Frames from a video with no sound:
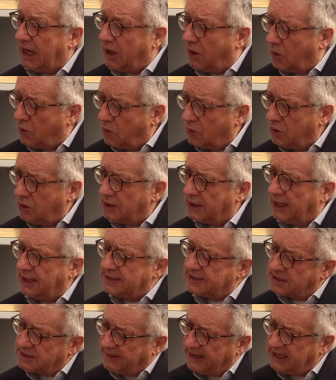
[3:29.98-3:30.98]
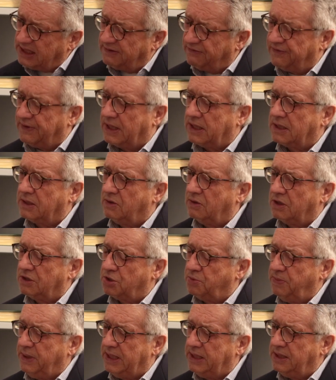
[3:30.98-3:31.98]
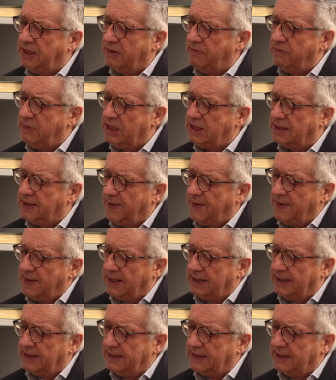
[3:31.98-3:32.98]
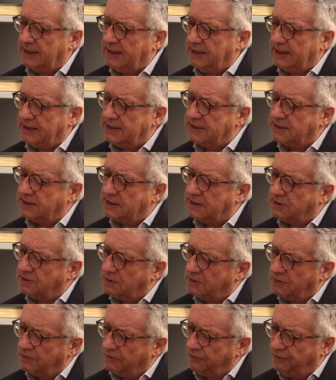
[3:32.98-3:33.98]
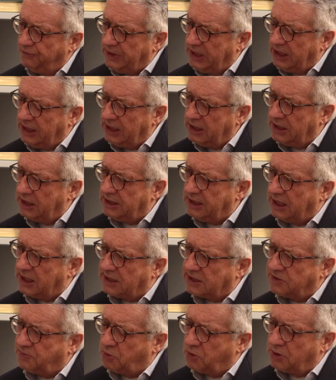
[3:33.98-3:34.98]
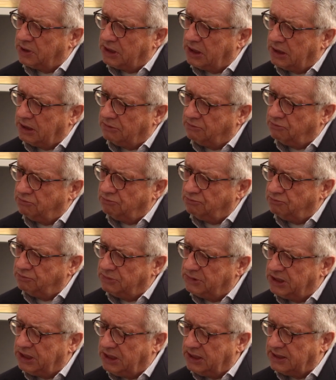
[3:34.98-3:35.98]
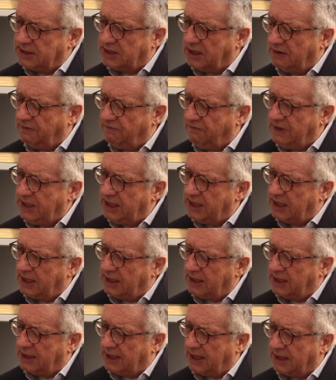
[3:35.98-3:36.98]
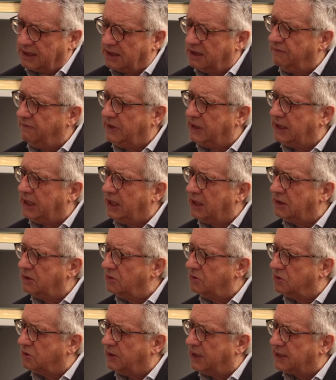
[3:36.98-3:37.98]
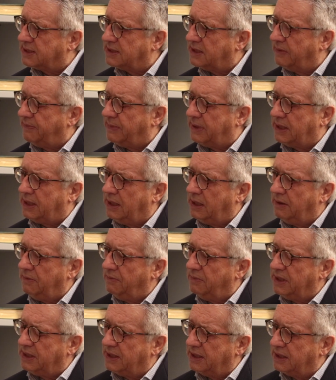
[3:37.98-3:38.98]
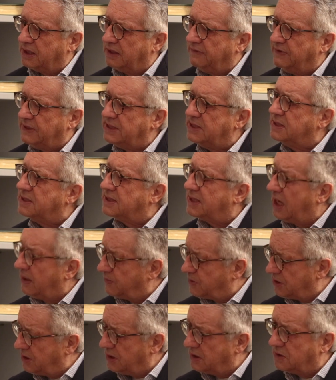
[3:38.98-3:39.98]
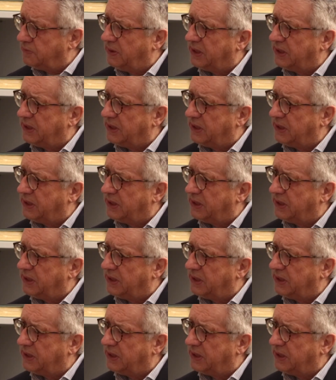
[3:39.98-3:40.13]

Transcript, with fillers: Auch als zweiter Faktor spielt hier mit, äh, dass äh, viele in der Diaspora hm, diese Wiener Aktivitäten zuerst einmal mit einer gewissen Skepsis